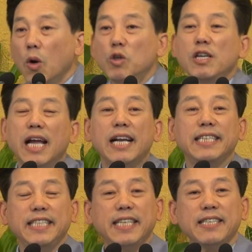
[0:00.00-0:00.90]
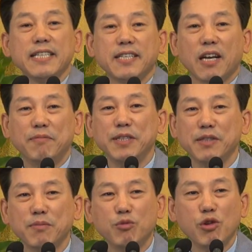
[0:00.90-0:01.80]
오늘날 이 세상
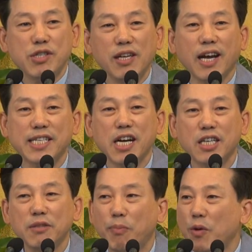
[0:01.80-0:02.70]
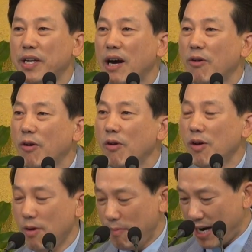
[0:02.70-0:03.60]
사람은 무엇을 가장 큰
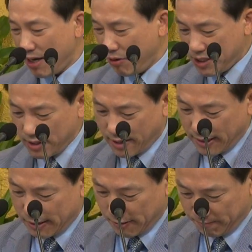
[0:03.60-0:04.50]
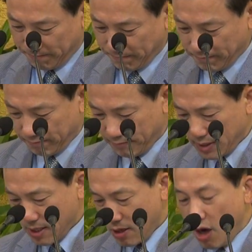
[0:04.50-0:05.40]
복이라고 말하고 있을까요?
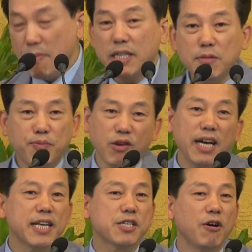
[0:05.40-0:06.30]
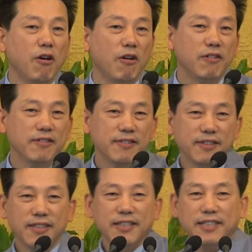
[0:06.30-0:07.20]
얼마 전 북한에서
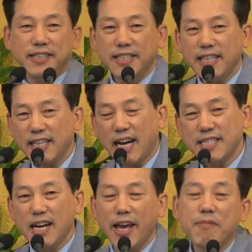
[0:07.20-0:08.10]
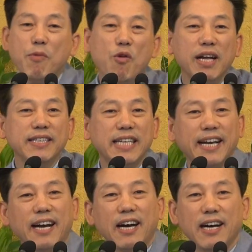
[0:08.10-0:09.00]
이 세상에 가장 행복한
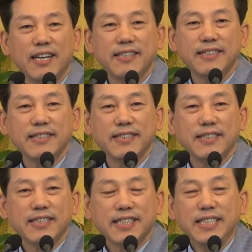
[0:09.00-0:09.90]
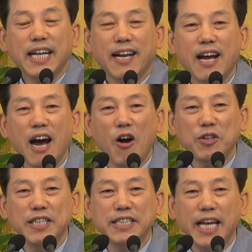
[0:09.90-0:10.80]
나라 그 나라가
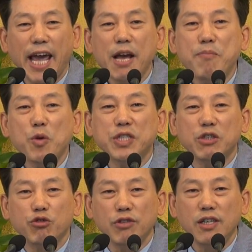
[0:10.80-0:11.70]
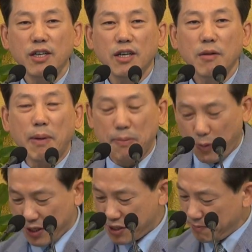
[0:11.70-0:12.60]
어딘지 행복 지수를
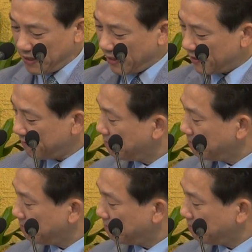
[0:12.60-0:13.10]
발표했습니다.